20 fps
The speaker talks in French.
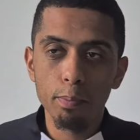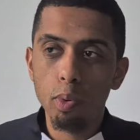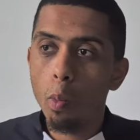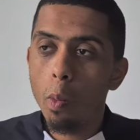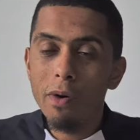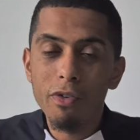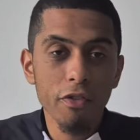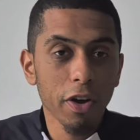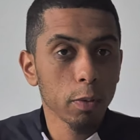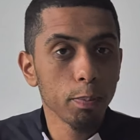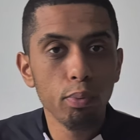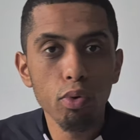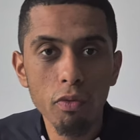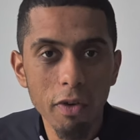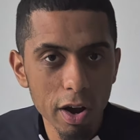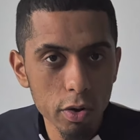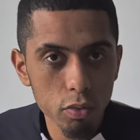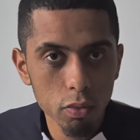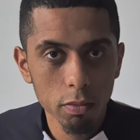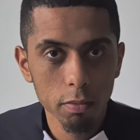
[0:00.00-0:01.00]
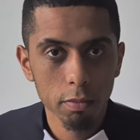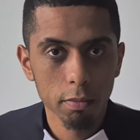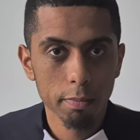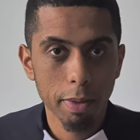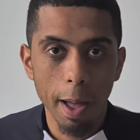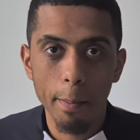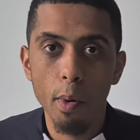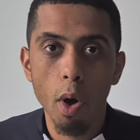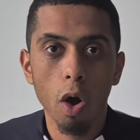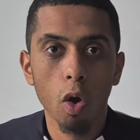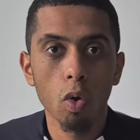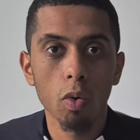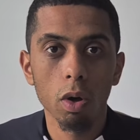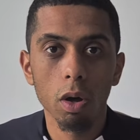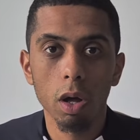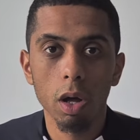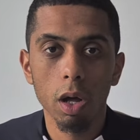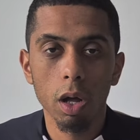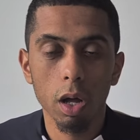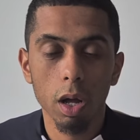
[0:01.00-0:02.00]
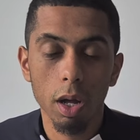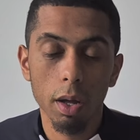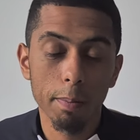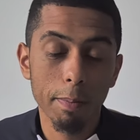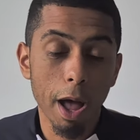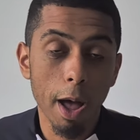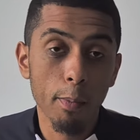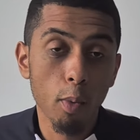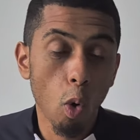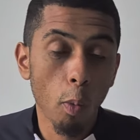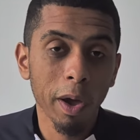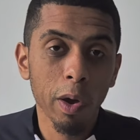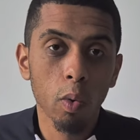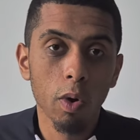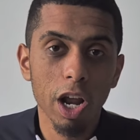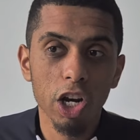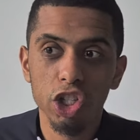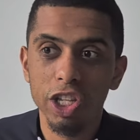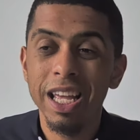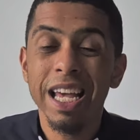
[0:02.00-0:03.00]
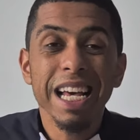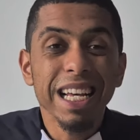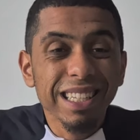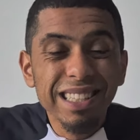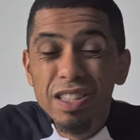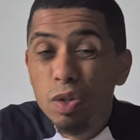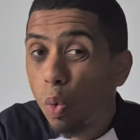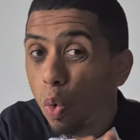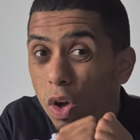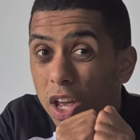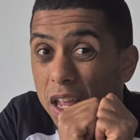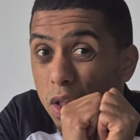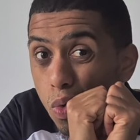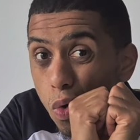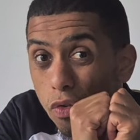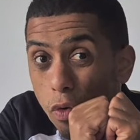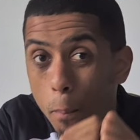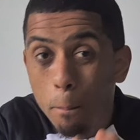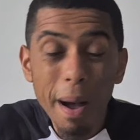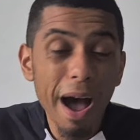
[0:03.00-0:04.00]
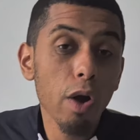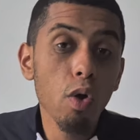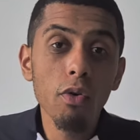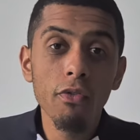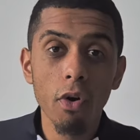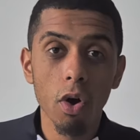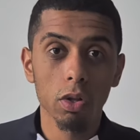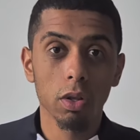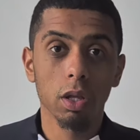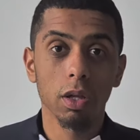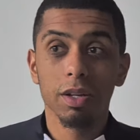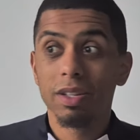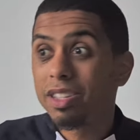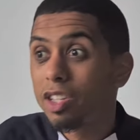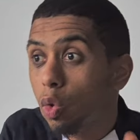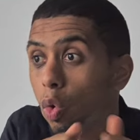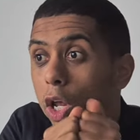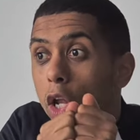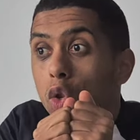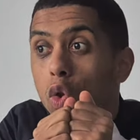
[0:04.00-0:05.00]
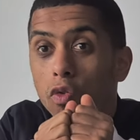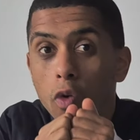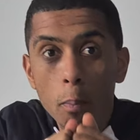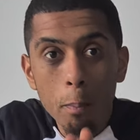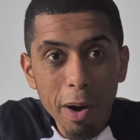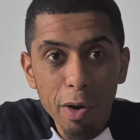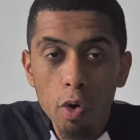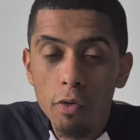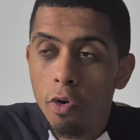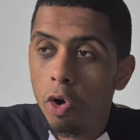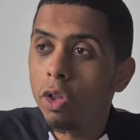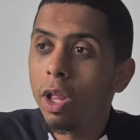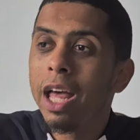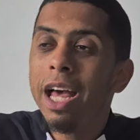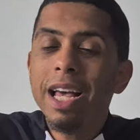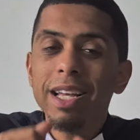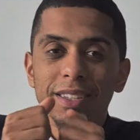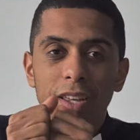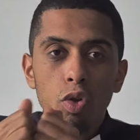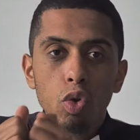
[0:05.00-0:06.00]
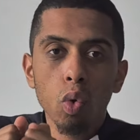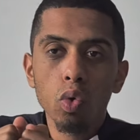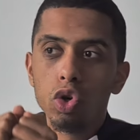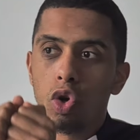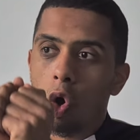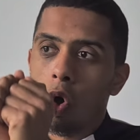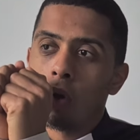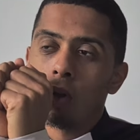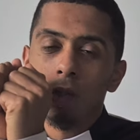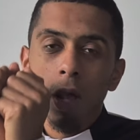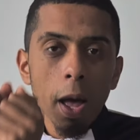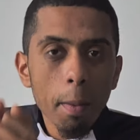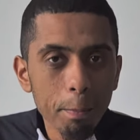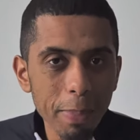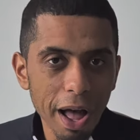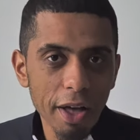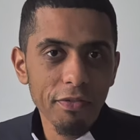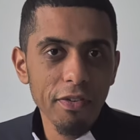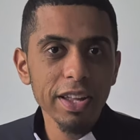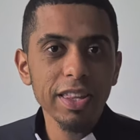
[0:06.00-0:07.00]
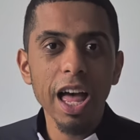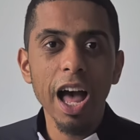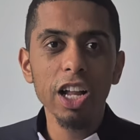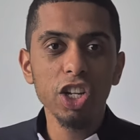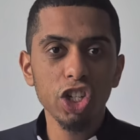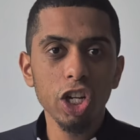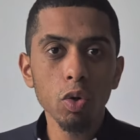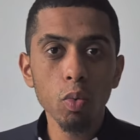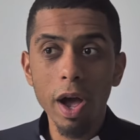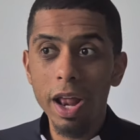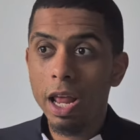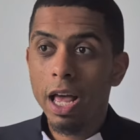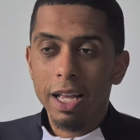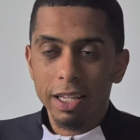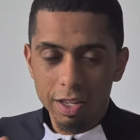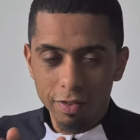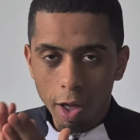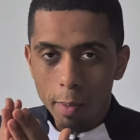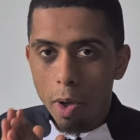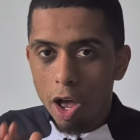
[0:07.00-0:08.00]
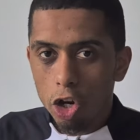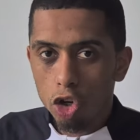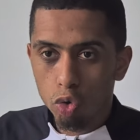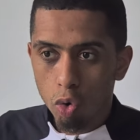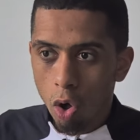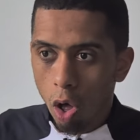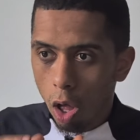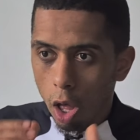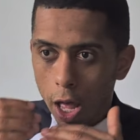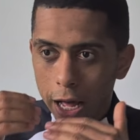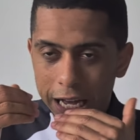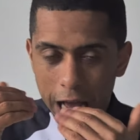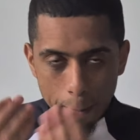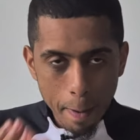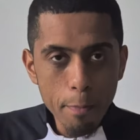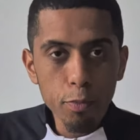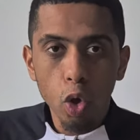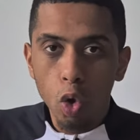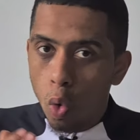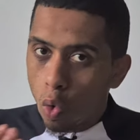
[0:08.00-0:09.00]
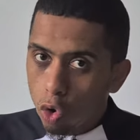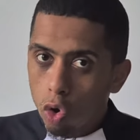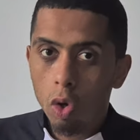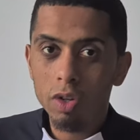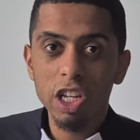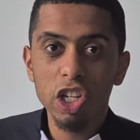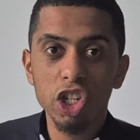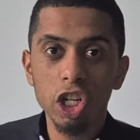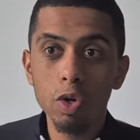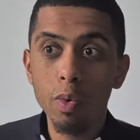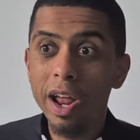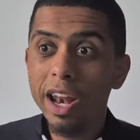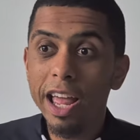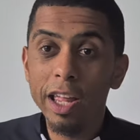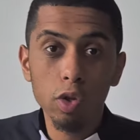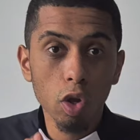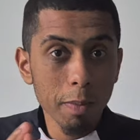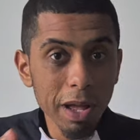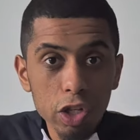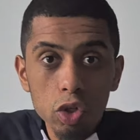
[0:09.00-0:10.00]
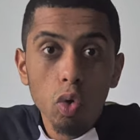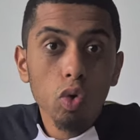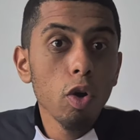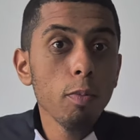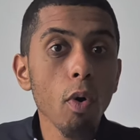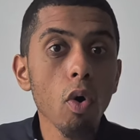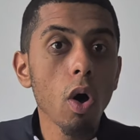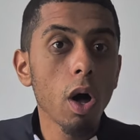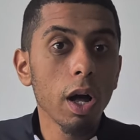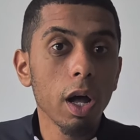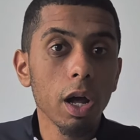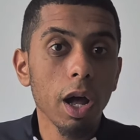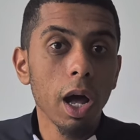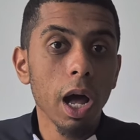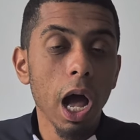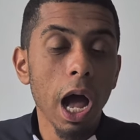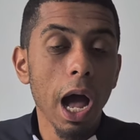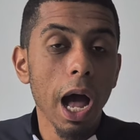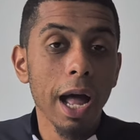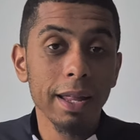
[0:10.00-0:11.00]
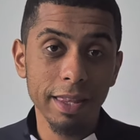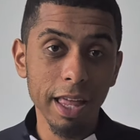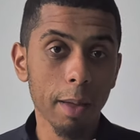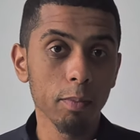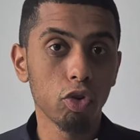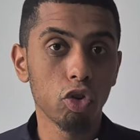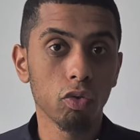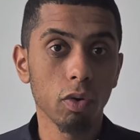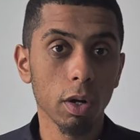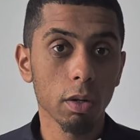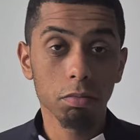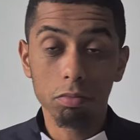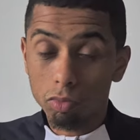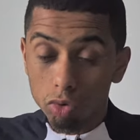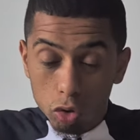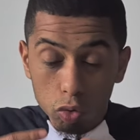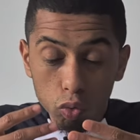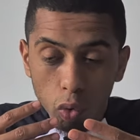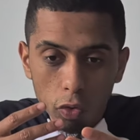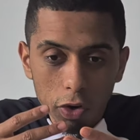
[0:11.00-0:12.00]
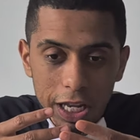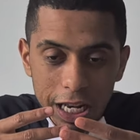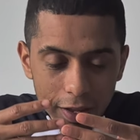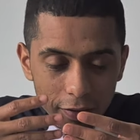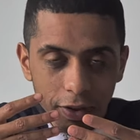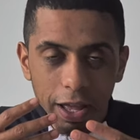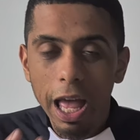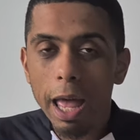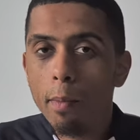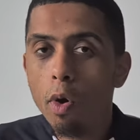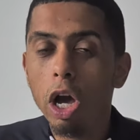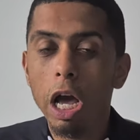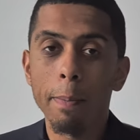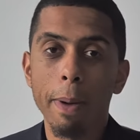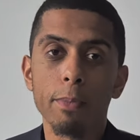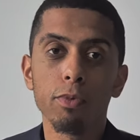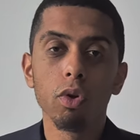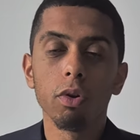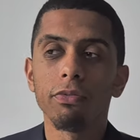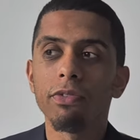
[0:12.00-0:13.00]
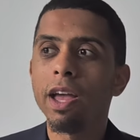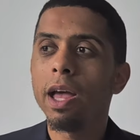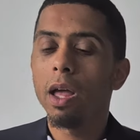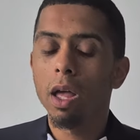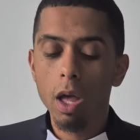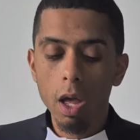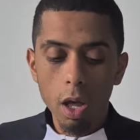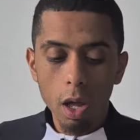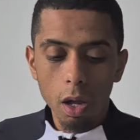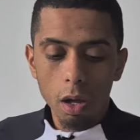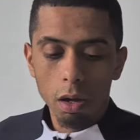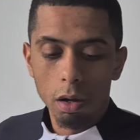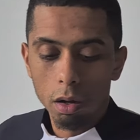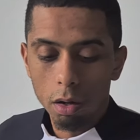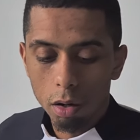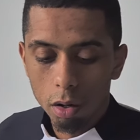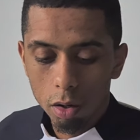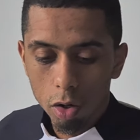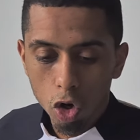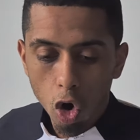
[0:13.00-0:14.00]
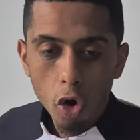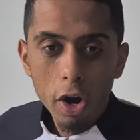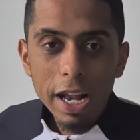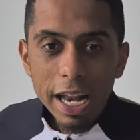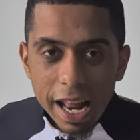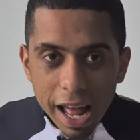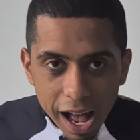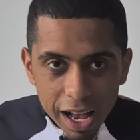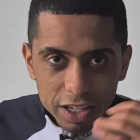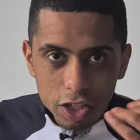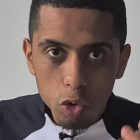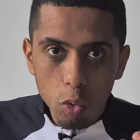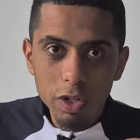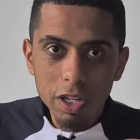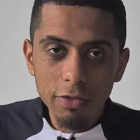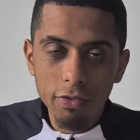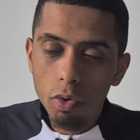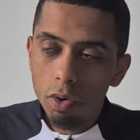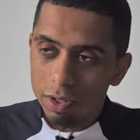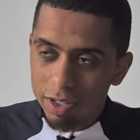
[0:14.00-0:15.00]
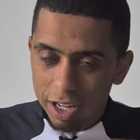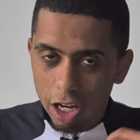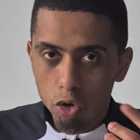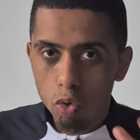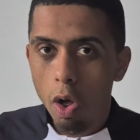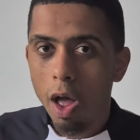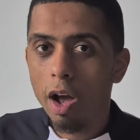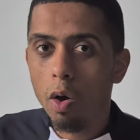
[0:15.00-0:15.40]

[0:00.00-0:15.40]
pour moi, faut faire une plus-value par rapport, à, euh, par rapport au prix qu'on l'a acheté. Sinon, il ne faut pas le vendre. Sinon, il ne faut pas le vendre. C'est une concurrence parfaite à Chilwell. C'est vraiment un joueur capable de concurrencer Chilwell et de le mettre sur le banc à, terme, tu vois. Je trouve qu'il est vraiment capable de le faire. Euh, quand il est à son niveau, c'est un joueur